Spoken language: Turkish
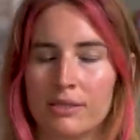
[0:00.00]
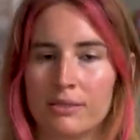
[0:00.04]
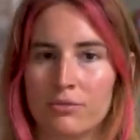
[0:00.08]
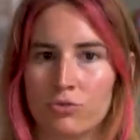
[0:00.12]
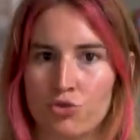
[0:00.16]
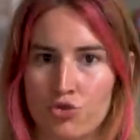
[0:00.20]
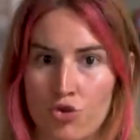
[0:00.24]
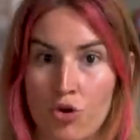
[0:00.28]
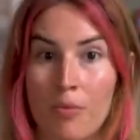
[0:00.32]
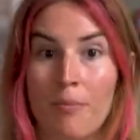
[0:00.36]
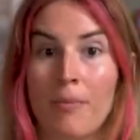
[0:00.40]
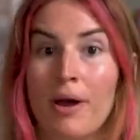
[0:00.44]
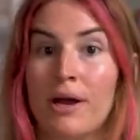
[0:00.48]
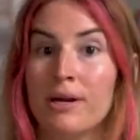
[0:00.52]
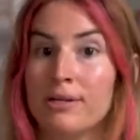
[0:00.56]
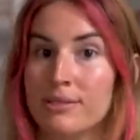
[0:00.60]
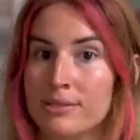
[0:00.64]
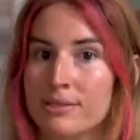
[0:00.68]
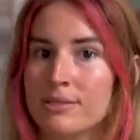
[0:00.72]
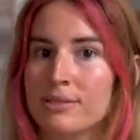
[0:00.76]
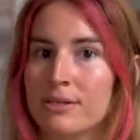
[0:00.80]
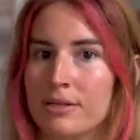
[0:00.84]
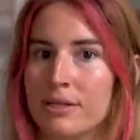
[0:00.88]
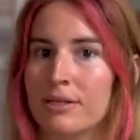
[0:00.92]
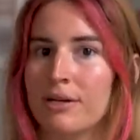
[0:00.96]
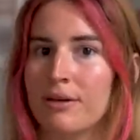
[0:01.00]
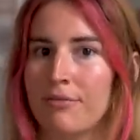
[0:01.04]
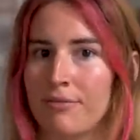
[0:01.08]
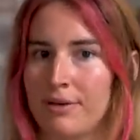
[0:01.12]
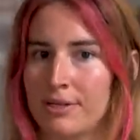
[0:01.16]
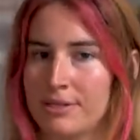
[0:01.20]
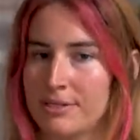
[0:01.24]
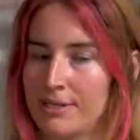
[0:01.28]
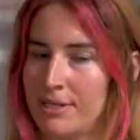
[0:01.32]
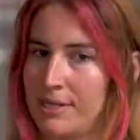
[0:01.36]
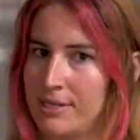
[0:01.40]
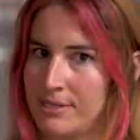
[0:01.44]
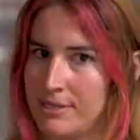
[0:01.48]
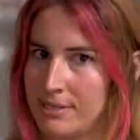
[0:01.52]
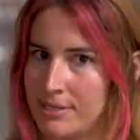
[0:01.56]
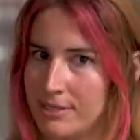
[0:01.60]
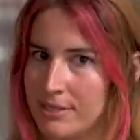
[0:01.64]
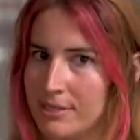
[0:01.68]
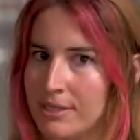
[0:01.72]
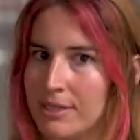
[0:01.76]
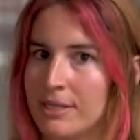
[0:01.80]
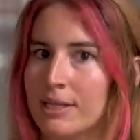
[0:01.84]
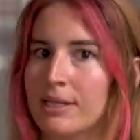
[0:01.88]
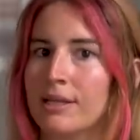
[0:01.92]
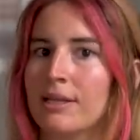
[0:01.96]
Cömerttirler evet
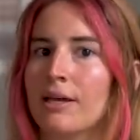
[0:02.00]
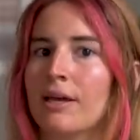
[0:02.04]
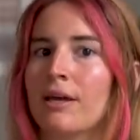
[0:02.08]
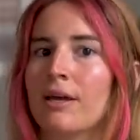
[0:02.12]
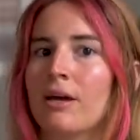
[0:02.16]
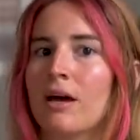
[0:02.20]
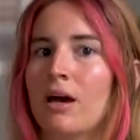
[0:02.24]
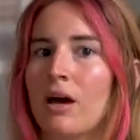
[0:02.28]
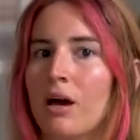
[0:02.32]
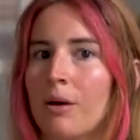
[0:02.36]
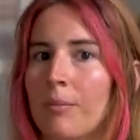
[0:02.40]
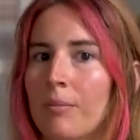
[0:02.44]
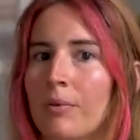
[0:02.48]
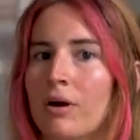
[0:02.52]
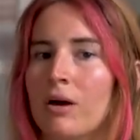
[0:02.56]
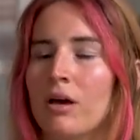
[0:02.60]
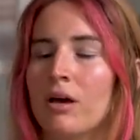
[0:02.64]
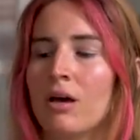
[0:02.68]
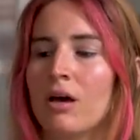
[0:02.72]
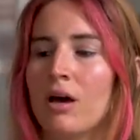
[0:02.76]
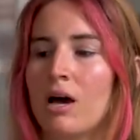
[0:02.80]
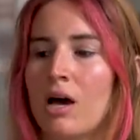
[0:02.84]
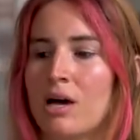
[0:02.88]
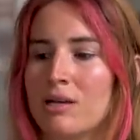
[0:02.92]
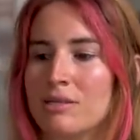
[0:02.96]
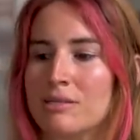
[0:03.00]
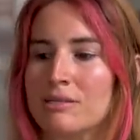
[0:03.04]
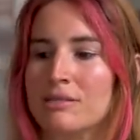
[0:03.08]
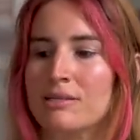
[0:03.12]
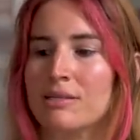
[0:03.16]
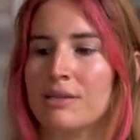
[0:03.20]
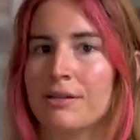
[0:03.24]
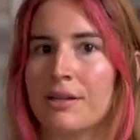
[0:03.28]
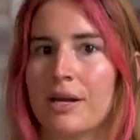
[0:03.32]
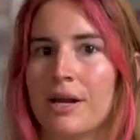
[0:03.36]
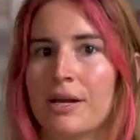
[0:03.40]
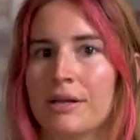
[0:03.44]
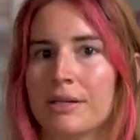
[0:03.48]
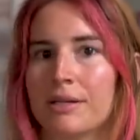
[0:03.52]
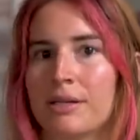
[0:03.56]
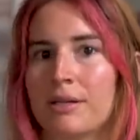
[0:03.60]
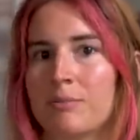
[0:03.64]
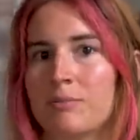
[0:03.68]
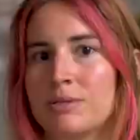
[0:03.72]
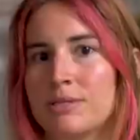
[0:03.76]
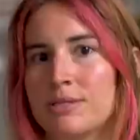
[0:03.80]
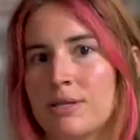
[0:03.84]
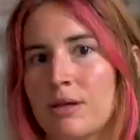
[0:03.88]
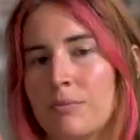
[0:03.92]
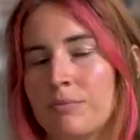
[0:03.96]
kesinlikle ama aslan erkeği
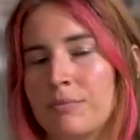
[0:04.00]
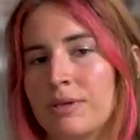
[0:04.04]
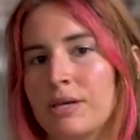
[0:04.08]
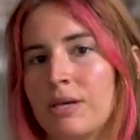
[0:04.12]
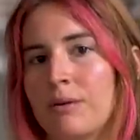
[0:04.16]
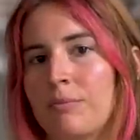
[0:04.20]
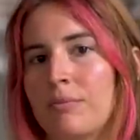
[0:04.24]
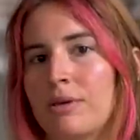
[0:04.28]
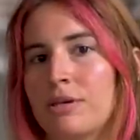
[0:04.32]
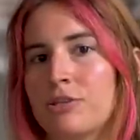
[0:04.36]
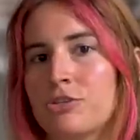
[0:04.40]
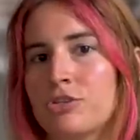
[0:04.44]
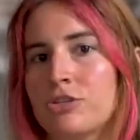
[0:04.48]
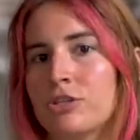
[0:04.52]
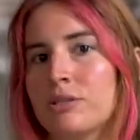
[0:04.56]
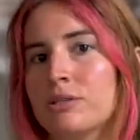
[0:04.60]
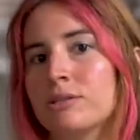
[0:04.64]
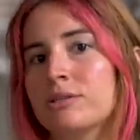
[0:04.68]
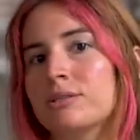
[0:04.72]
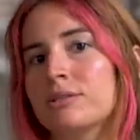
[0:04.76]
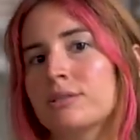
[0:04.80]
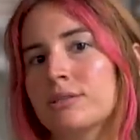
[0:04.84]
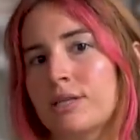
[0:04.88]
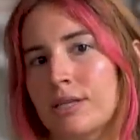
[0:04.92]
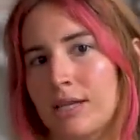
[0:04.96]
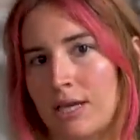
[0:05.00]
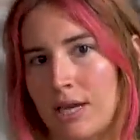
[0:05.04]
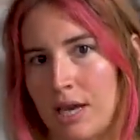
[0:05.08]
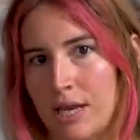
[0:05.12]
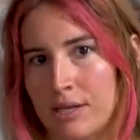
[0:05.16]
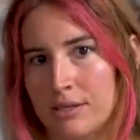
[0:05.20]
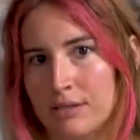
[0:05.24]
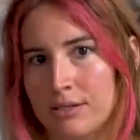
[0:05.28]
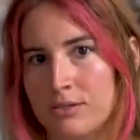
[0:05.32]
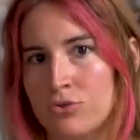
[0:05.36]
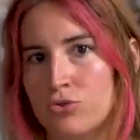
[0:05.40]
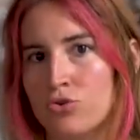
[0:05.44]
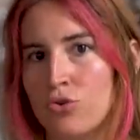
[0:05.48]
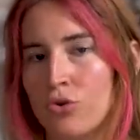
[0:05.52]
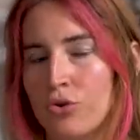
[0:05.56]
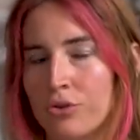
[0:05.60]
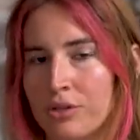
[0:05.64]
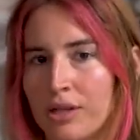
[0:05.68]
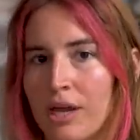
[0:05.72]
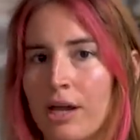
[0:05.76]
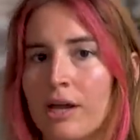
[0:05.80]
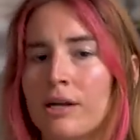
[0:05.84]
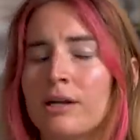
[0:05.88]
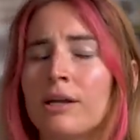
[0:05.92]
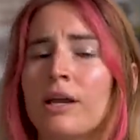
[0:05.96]
mesela bir yemeğe çıkıldığında kendisi
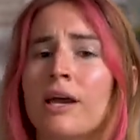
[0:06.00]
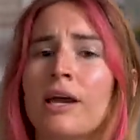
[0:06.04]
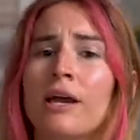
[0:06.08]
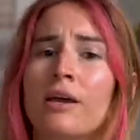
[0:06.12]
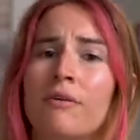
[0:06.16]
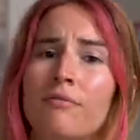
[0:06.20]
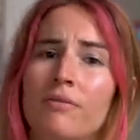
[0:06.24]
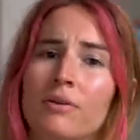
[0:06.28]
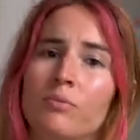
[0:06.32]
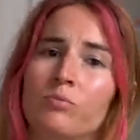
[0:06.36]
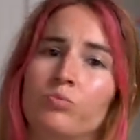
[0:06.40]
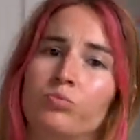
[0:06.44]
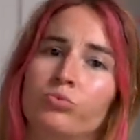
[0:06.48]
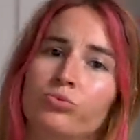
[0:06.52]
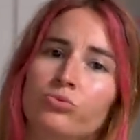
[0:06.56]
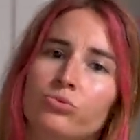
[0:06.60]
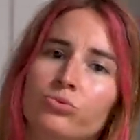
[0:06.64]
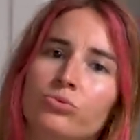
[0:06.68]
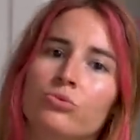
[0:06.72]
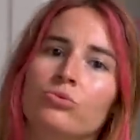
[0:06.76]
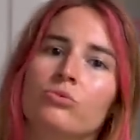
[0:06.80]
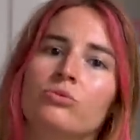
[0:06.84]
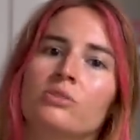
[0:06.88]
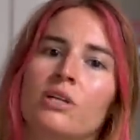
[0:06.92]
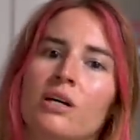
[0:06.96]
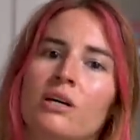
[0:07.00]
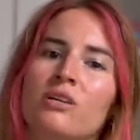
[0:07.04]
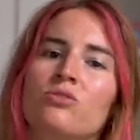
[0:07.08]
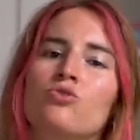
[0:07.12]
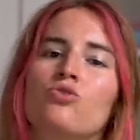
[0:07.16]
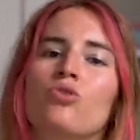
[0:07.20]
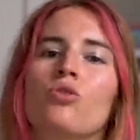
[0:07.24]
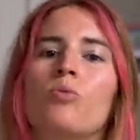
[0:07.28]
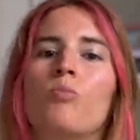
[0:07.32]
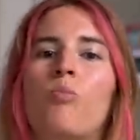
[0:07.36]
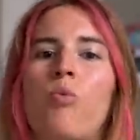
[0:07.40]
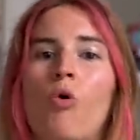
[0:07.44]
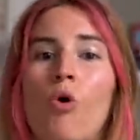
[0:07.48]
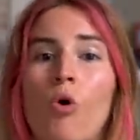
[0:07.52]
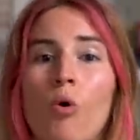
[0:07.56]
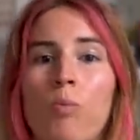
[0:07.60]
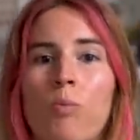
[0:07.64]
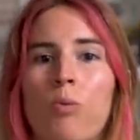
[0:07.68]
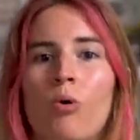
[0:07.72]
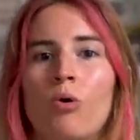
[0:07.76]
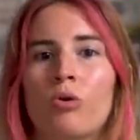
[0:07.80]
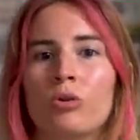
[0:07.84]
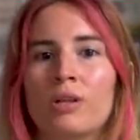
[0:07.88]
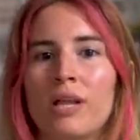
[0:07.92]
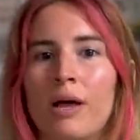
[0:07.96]
öder ve bunu daha çok
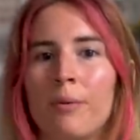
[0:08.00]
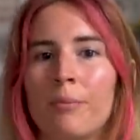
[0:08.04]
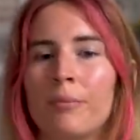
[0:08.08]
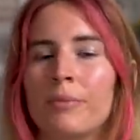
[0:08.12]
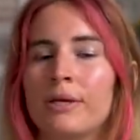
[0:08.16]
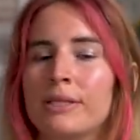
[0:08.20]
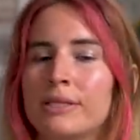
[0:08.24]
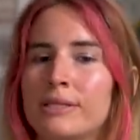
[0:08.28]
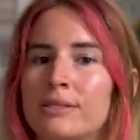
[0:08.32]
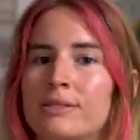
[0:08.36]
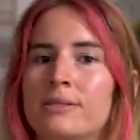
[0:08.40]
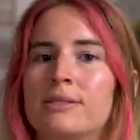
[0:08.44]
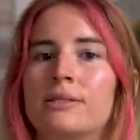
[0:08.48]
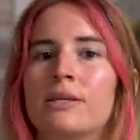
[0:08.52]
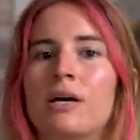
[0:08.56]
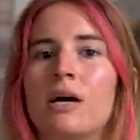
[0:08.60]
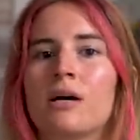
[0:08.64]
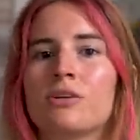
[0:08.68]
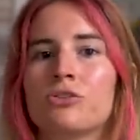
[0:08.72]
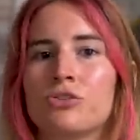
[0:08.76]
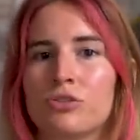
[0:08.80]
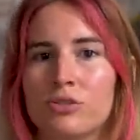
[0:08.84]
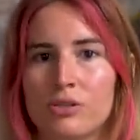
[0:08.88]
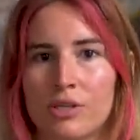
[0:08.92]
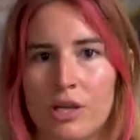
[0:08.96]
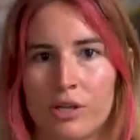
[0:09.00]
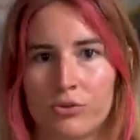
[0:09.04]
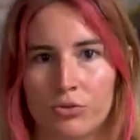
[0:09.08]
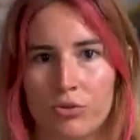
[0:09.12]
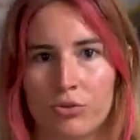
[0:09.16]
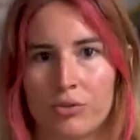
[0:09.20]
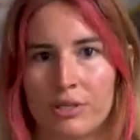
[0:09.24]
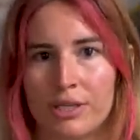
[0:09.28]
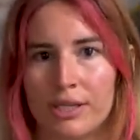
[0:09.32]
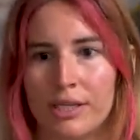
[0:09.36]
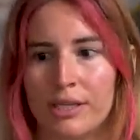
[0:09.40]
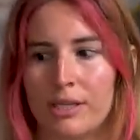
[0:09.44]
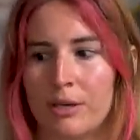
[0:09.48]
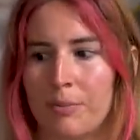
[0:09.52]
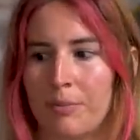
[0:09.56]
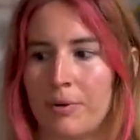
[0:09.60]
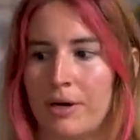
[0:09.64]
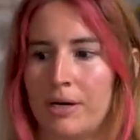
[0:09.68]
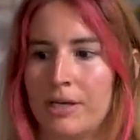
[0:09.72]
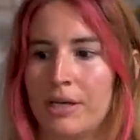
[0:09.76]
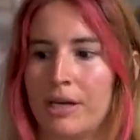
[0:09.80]
pohpohlanma ihtiyacından dolayı yapar.